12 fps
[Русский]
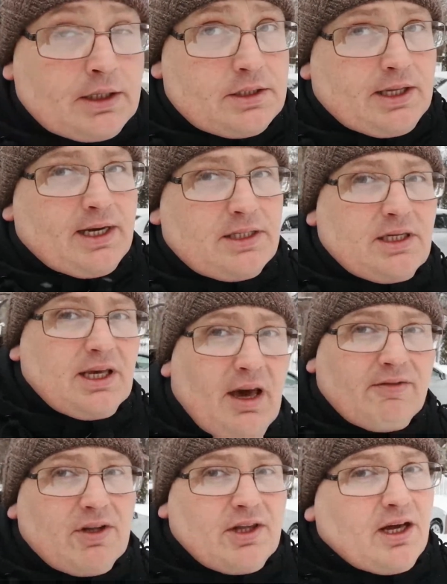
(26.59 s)
Знаете,
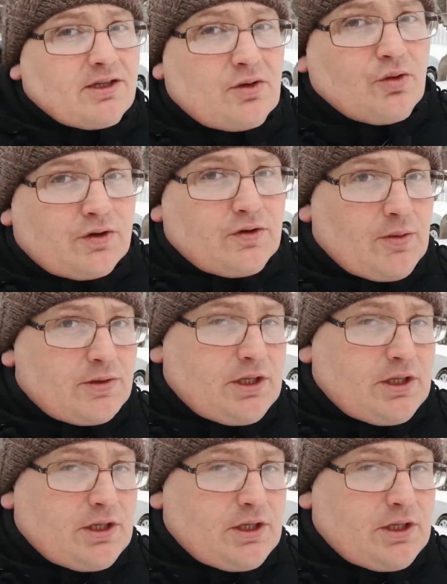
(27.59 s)
я ведь не одинок в своем